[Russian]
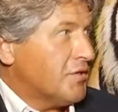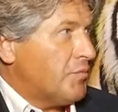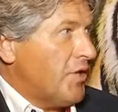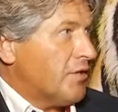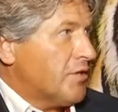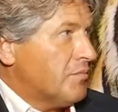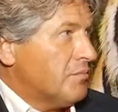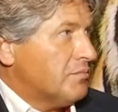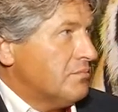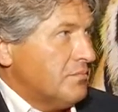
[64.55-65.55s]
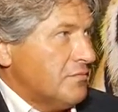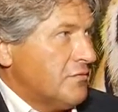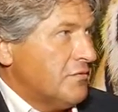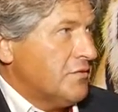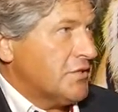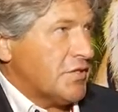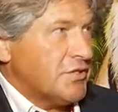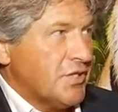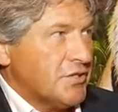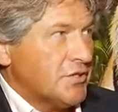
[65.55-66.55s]
при этом
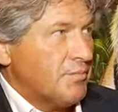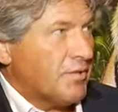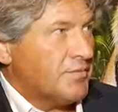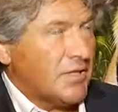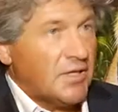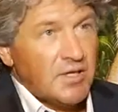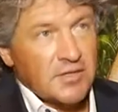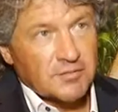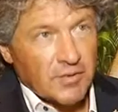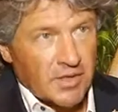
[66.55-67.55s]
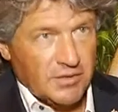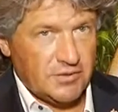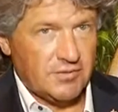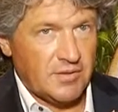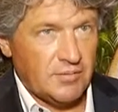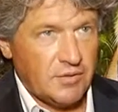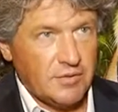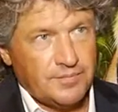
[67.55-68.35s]
высочайший профессионализм и качество работы.